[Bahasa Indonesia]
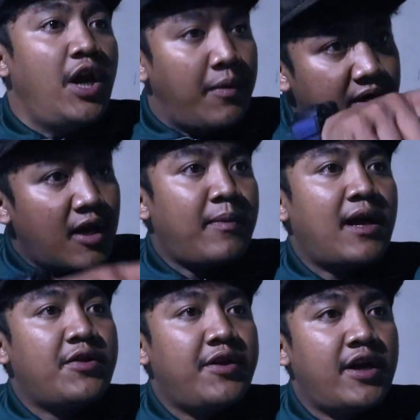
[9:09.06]
Iya bener
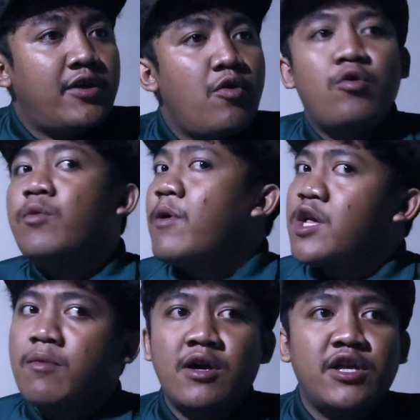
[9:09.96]
Pak RT, no udah
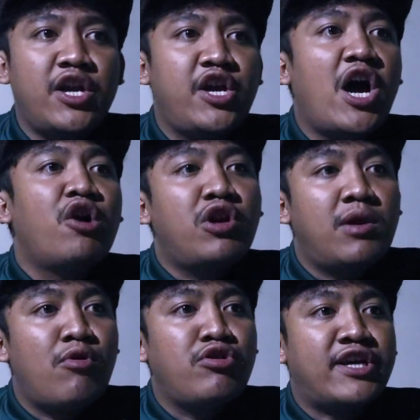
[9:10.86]
banyak banget yang
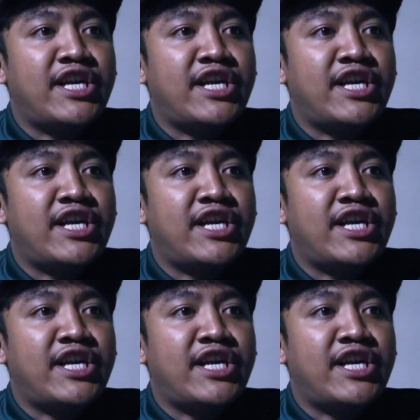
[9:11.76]
digangguin sama ojek